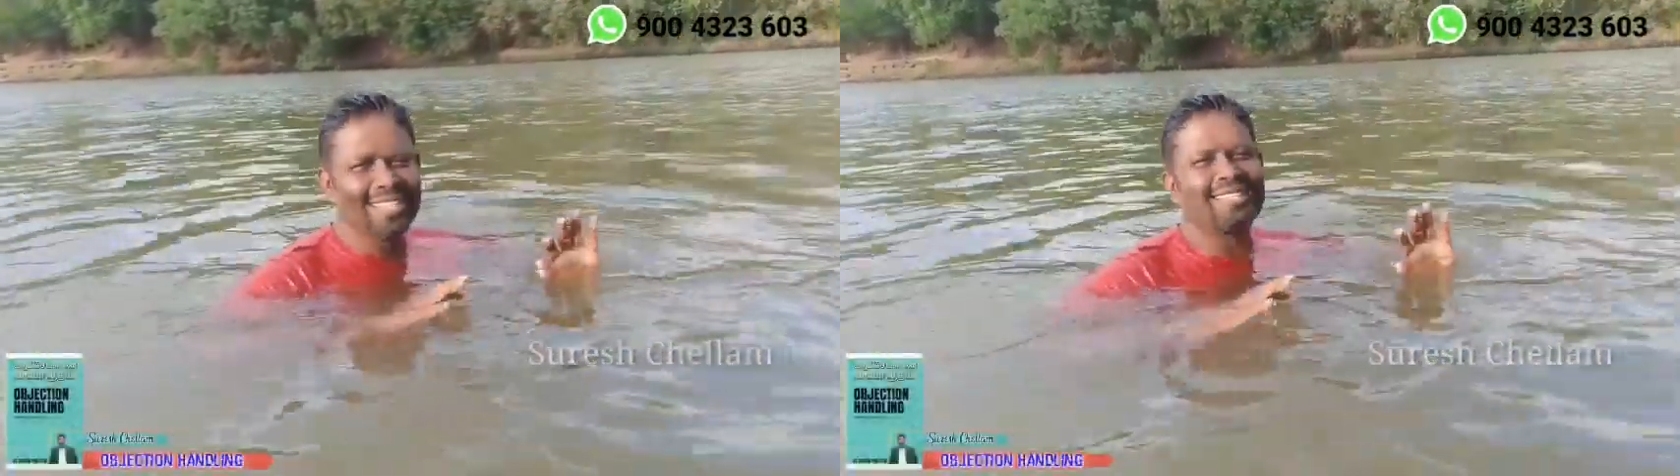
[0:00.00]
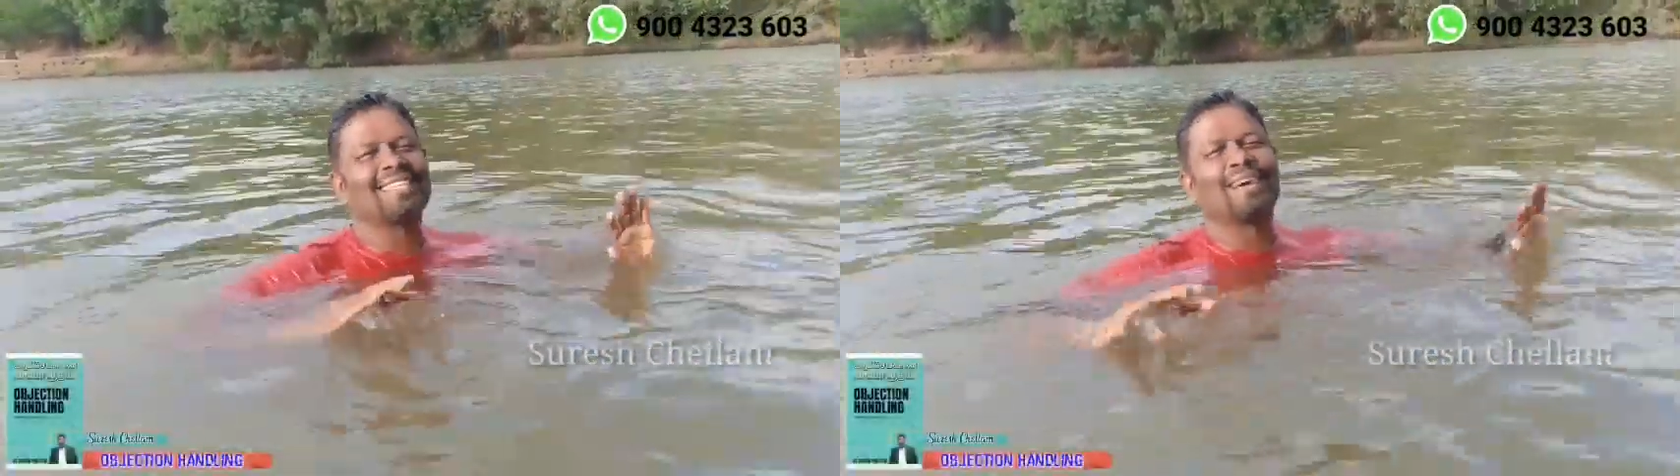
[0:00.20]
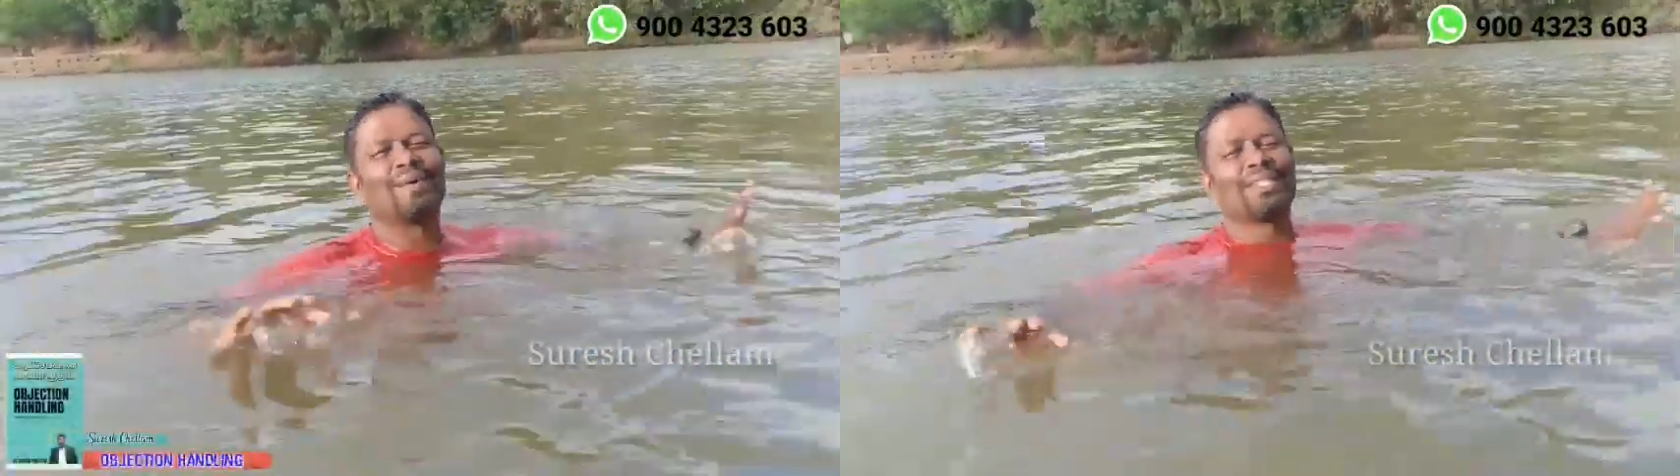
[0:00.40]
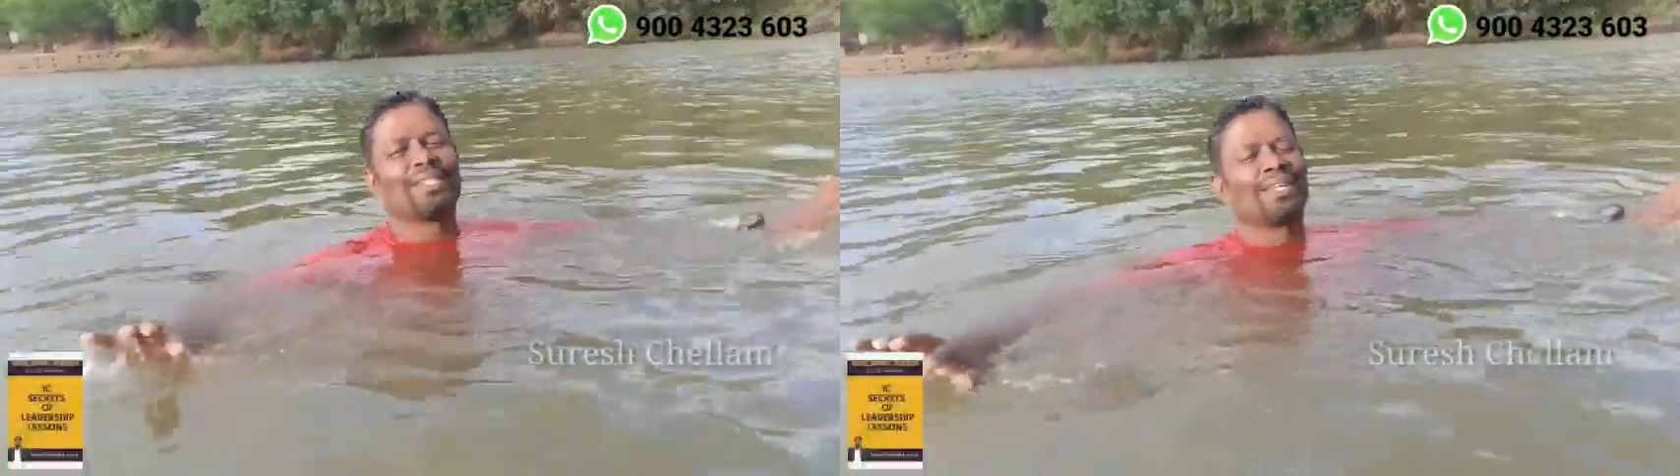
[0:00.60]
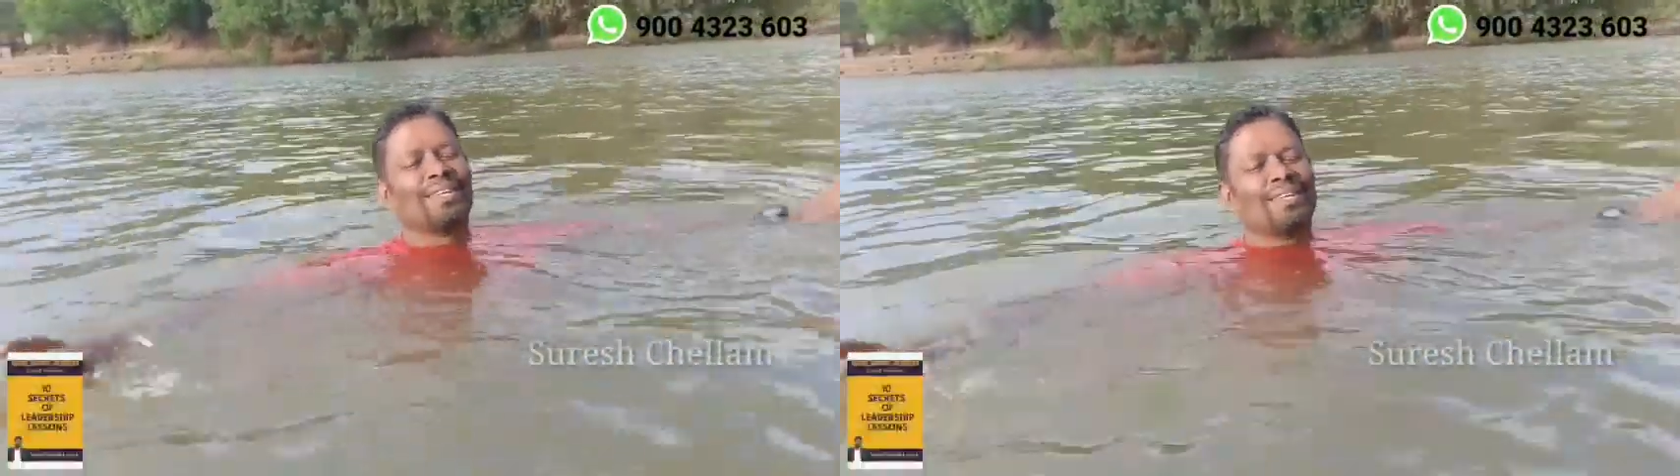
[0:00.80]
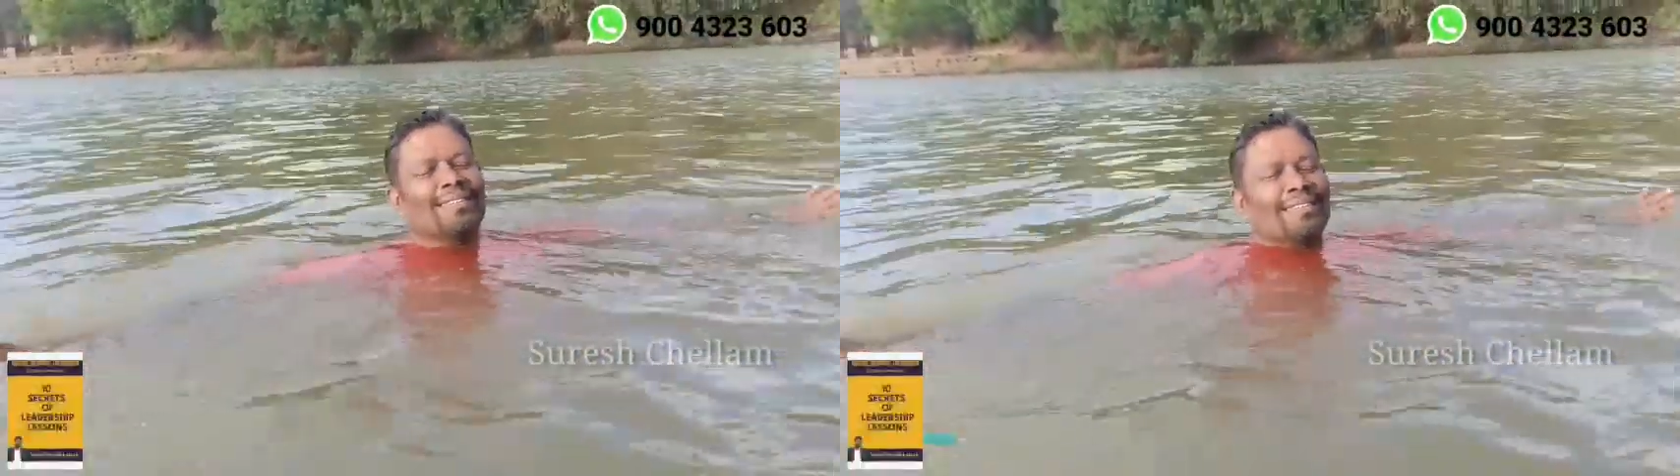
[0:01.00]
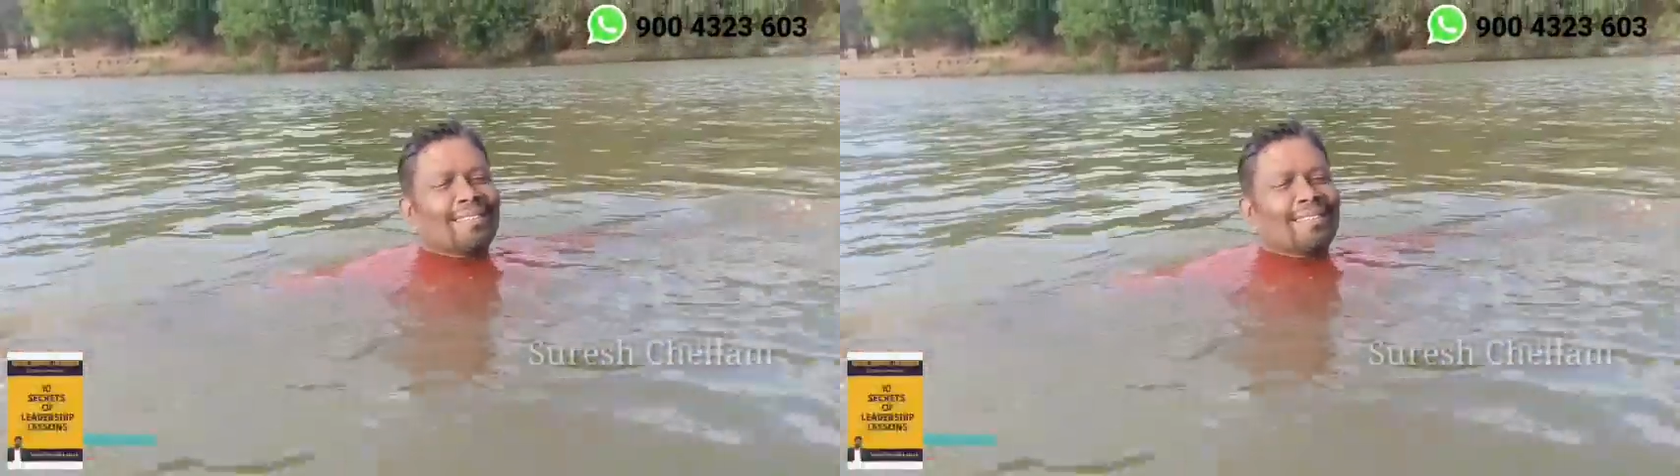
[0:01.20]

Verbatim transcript: வந்தாச்சு இங்கே குளிச்சுட்டு இருக்கோம்